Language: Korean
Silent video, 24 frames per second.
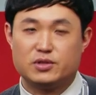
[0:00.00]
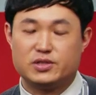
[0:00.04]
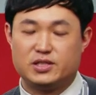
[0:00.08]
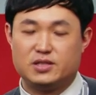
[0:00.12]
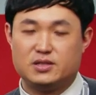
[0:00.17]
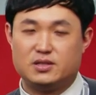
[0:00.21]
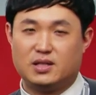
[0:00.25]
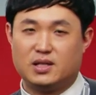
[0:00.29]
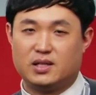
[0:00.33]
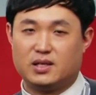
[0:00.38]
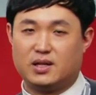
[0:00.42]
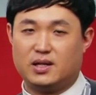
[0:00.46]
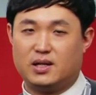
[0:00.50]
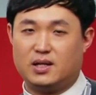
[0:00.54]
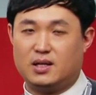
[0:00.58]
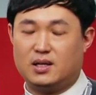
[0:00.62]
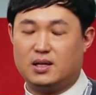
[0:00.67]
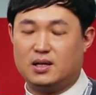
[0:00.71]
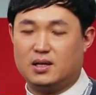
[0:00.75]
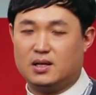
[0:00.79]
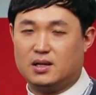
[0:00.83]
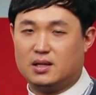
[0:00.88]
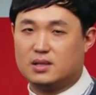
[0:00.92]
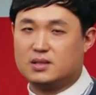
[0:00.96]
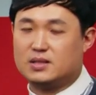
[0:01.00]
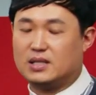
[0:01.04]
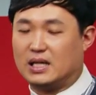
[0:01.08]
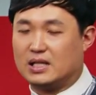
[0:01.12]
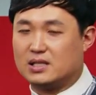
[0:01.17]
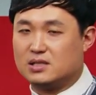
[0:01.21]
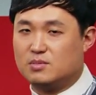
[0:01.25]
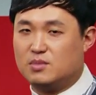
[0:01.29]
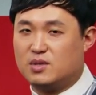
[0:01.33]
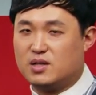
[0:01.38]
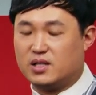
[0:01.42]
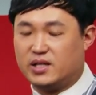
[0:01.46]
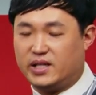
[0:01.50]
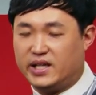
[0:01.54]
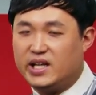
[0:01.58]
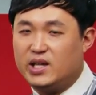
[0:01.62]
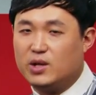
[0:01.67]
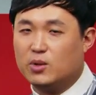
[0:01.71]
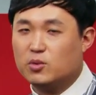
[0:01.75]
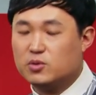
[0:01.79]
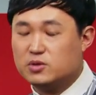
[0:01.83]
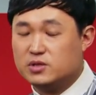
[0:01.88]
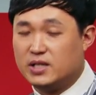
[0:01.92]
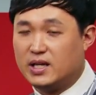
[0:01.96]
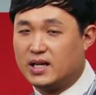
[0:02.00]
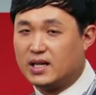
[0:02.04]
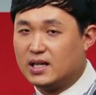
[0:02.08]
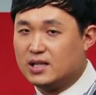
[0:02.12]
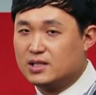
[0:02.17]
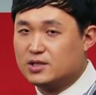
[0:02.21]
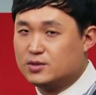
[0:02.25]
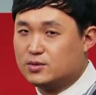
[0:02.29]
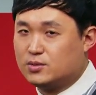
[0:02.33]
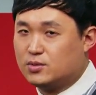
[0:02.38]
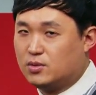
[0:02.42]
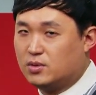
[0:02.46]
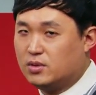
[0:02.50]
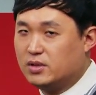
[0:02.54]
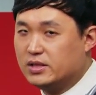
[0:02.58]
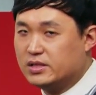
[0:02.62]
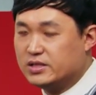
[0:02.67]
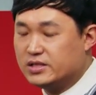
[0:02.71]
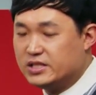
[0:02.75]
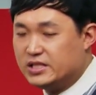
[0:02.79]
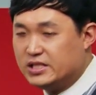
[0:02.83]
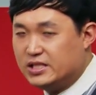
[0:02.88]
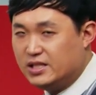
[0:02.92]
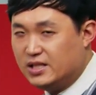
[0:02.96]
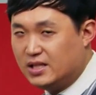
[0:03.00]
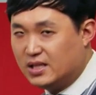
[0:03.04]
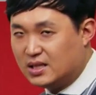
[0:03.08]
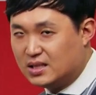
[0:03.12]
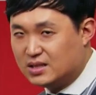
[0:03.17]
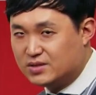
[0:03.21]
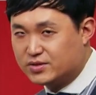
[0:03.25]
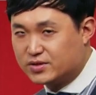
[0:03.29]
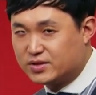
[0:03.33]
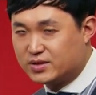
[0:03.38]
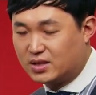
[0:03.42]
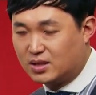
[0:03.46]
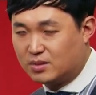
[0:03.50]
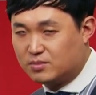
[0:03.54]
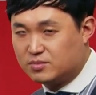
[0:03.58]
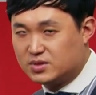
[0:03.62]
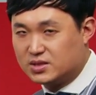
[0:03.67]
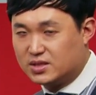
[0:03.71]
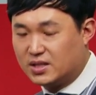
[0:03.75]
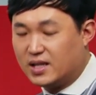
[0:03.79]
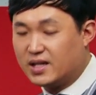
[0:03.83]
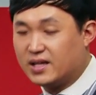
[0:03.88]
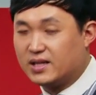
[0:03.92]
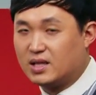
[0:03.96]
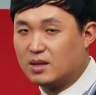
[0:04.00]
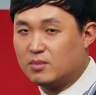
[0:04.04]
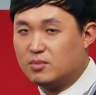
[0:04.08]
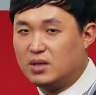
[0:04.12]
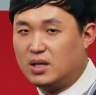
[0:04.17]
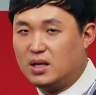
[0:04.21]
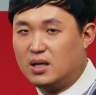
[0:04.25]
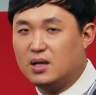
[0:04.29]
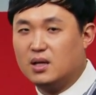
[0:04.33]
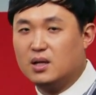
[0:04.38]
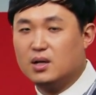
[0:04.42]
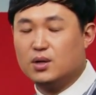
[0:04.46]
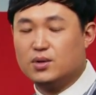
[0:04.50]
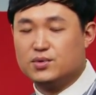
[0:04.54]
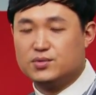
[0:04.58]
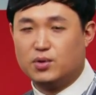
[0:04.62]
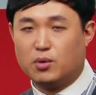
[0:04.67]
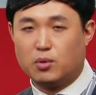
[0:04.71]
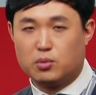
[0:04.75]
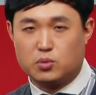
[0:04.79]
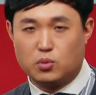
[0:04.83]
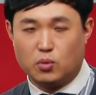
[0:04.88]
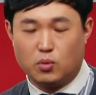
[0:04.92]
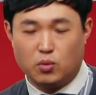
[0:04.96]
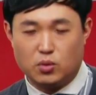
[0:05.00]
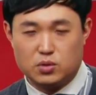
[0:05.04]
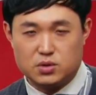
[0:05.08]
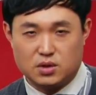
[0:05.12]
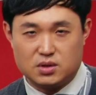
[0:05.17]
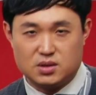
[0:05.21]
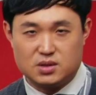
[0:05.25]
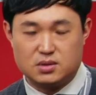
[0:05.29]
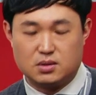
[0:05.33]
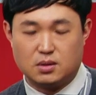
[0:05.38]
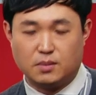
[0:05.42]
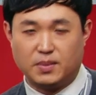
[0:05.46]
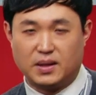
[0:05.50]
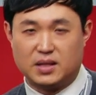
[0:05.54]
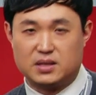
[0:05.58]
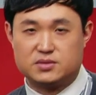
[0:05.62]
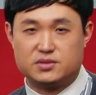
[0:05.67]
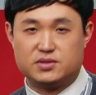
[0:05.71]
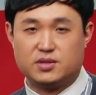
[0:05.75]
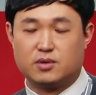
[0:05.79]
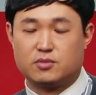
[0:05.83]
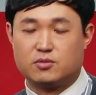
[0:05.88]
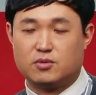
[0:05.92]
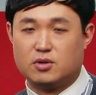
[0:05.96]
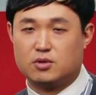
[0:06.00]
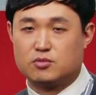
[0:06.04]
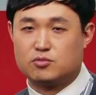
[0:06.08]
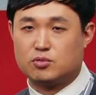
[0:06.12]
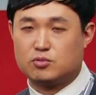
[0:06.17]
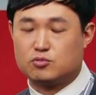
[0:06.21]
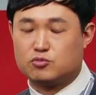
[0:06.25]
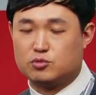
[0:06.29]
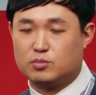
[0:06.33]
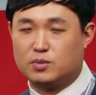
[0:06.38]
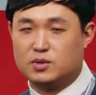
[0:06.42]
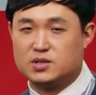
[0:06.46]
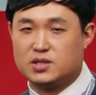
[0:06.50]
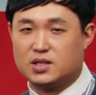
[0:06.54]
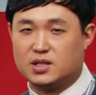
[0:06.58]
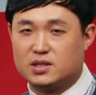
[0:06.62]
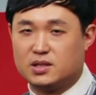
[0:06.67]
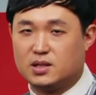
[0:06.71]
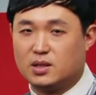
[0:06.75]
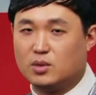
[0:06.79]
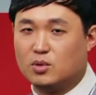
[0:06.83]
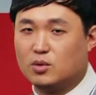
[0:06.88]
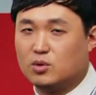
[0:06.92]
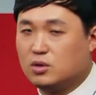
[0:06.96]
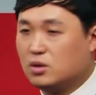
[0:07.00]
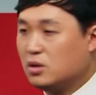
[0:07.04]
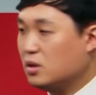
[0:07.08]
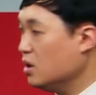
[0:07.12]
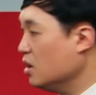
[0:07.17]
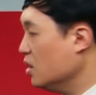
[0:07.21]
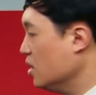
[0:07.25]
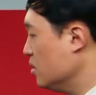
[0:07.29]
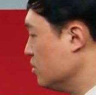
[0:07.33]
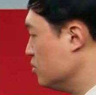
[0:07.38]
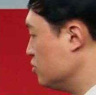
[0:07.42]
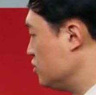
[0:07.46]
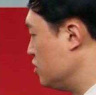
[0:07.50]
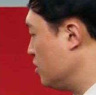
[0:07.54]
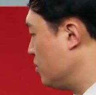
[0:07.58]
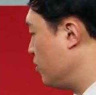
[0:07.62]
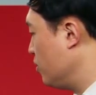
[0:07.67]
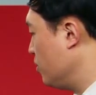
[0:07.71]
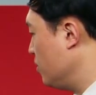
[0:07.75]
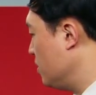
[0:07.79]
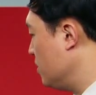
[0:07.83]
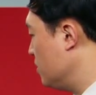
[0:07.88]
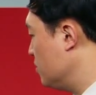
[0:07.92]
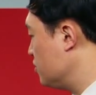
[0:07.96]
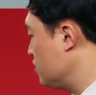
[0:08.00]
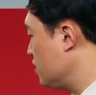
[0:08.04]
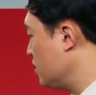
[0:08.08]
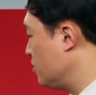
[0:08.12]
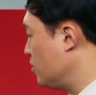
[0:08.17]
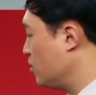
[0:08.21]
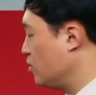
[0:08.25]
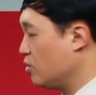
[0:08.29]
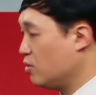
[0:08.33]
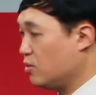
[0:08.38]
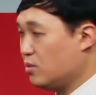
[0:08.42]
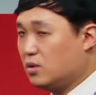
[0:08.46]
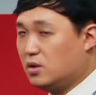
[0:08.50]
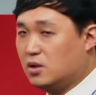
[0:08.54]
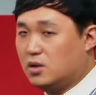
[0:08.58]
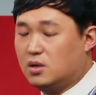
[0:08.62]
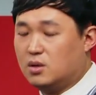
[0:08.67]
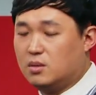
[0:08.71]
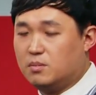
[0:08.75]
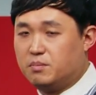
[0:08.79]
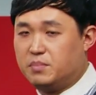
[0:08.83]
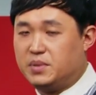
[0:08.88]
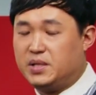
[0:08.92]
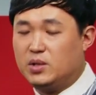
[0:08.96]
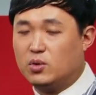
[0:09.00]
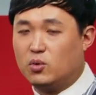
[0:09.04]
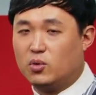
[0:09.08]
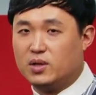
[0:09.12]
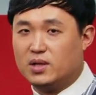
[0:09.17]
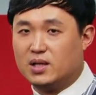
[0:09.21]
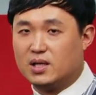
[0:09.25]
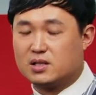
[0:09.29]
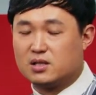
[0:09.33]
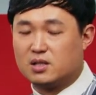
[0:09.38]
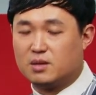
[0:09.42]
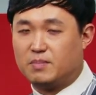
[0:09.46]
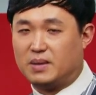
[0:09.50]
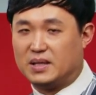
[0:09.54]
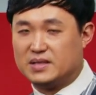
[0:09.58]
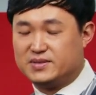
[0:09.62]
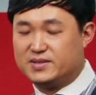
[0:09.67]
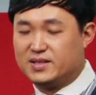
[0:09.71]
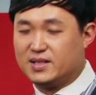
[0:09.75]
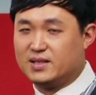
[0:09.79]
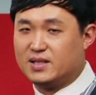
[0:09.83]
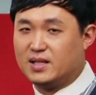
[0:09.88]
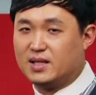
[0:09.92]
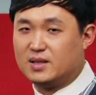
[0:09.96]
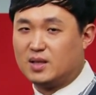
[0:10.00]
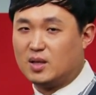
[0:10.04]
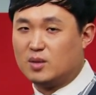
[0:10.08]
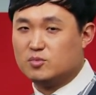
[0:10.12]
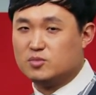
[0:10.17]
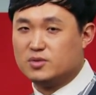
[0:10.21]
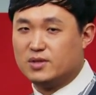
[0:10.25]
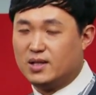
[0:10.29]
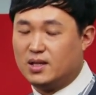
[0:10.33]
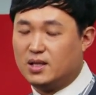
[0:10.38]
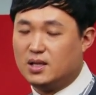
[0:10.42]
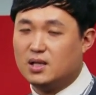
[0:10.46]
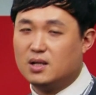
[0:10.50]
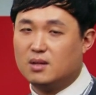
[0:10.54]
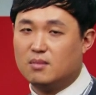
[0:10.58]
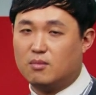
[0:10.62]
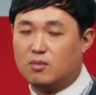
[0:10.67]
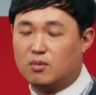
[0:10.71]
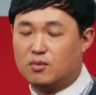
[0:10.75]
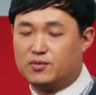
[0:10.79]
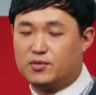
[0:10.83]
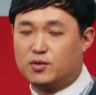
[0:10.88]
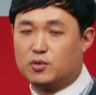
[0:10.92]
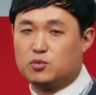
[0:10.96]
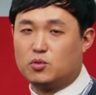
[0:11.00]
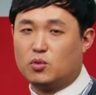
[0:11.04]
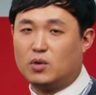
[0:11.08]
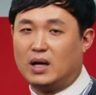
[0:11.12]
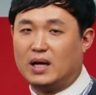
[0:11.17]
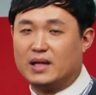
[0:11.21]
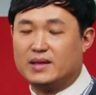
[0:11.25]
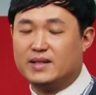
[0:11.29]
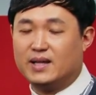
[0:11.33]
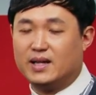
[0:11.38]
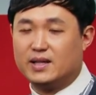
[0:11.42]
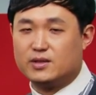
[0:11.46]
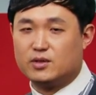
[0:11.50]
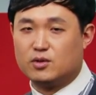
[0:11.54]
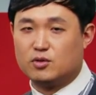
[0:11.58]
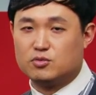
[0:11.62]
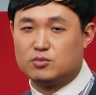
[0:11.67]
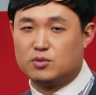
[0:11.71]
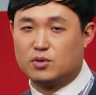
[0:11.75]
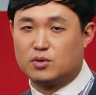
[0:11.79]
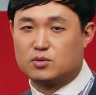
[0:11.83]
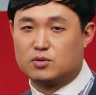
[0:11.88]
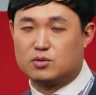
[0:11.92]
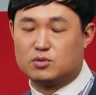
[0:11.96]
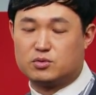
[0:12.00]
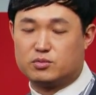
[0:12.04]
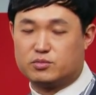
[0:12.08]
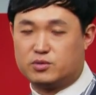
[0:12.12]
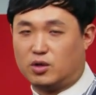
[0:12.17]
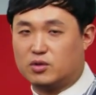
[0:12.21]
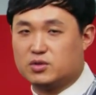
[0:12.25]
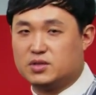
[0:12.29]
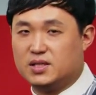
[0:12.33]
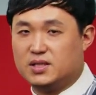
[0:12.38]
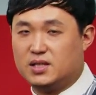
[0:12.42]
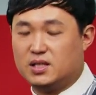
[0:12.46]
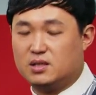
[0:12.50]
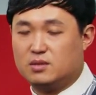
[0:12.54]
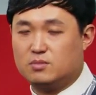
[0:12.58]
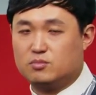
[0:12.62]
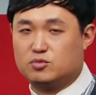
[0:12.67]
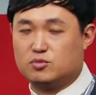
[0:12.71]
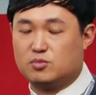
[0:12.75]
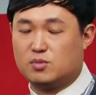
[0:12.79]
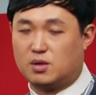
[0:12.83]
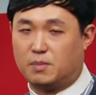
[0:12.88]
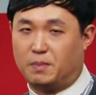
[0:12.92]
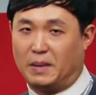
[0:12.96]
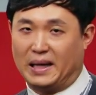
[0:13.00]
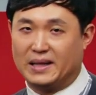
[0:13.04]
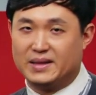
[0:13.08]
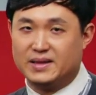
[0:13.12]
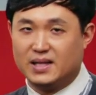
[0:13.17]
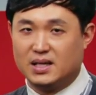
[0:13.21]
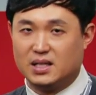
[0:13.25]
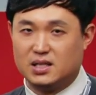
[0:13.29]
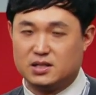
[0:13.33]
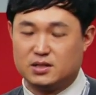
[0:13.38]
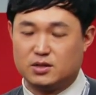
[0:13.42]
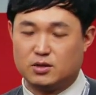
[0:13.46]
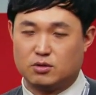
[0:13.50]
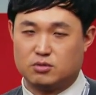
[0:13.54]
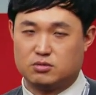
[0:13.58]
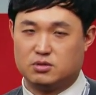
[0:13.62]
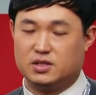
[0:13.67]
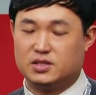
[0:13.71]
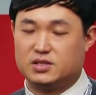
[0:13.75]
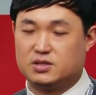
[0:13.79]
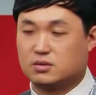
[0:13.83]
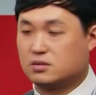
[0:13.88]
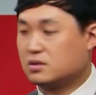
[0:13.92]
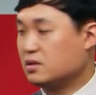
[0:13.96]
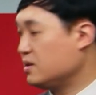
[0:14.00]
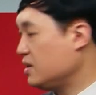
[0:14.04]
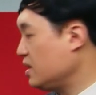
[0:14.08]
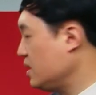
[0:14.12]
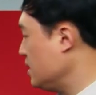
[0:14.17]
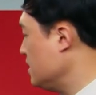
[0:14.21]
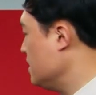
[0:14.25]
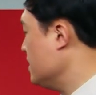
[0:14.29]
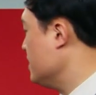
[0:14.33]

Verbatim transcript: 신탁에 자금을 이용을 해가지고 진행할 수 있기 때문에 속도전에서도 빠를 수 있고요. 또 두 번째 같은 경우는 물론 보면 우리가 뭐 비용이나 그런 발생들 때문에 뭐 속도가 안 나는 경우도 있고 좀 정체되는 부분 반대하는 경우도 있죠. 근데